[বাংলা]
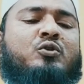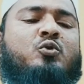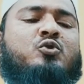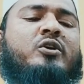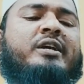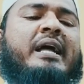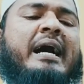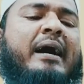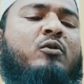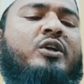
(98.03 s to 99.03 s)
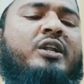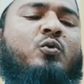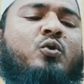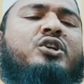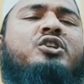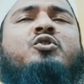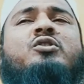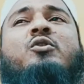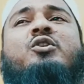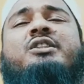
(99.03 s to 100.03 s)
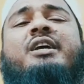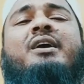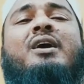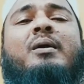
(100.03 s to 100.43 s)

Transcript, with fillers: দুজকের আগুনের অনিষ্টতা হইতে